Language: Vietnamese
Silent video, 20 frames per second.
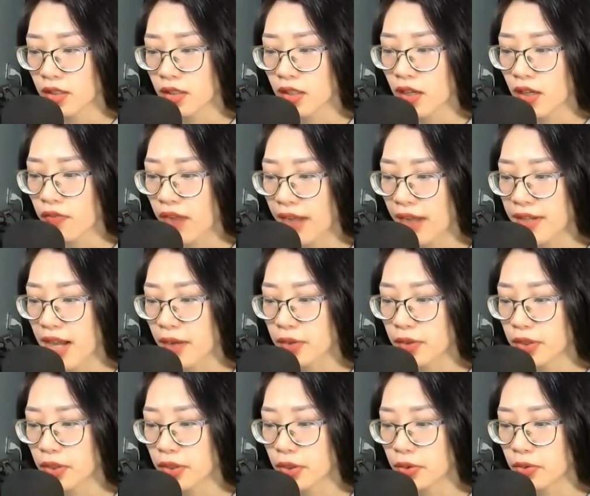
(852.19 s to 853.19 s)
Có phải đạo
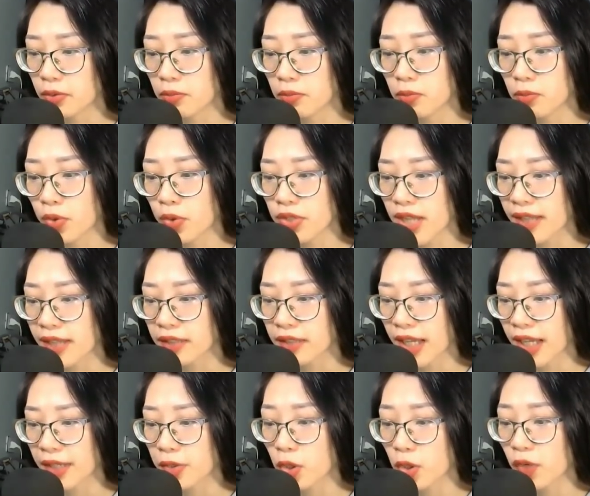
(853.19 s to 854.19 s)
hữu muốn ra
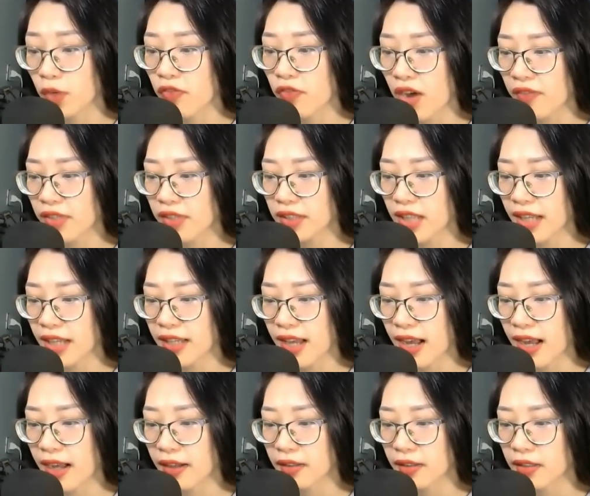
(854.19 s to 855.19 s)
tay đối phó với tài hạ?